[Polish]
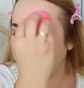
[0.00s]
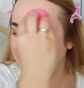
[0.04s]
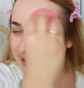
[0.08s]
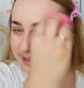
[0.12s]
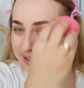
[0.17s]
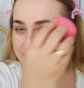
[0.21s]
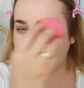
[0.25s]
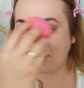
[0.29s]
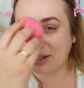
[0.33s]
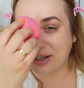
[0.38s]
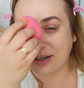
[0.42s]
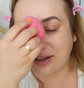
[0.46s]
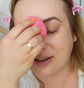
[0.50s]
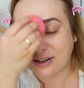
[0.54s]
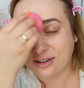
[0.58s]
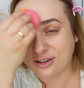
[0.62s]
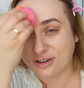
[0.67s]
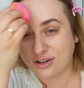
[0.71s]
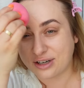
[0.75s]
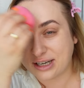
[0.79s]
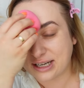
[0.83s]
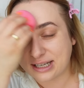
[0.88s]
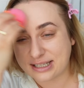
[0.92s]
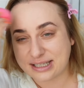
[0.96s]
Także
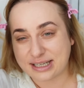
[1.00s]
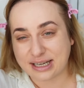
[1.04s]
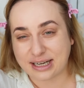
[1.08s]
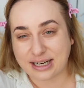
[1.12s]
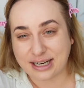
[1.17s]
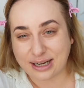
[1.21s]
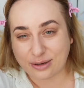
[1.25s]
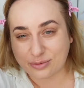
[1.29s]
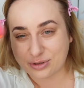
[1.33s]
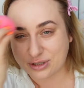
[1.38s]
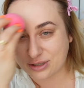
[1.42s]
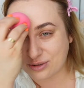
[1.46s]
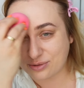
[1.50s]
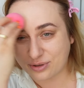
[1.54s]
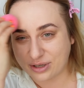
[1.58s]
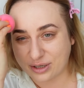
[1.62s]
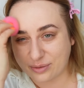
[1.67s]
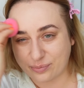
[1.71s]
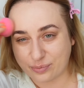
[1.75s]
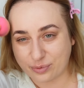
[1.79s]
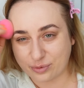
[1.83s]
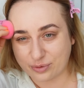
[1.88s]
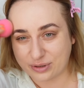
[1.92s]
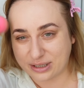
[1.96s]
kolekcja Klaudii
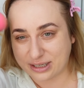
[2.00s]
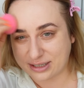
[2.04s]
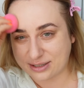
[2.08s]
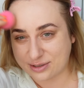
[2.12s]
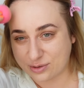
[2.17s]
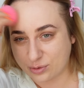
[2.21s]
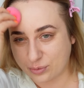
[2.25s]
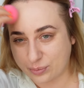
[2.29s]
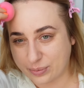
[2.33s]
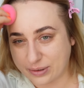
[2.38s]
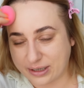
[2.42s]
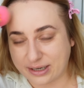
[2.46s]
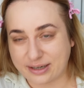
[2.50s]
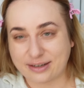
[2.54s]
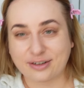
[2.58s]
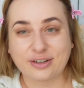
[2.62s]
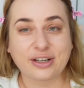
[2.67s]
Cukier-Puder super.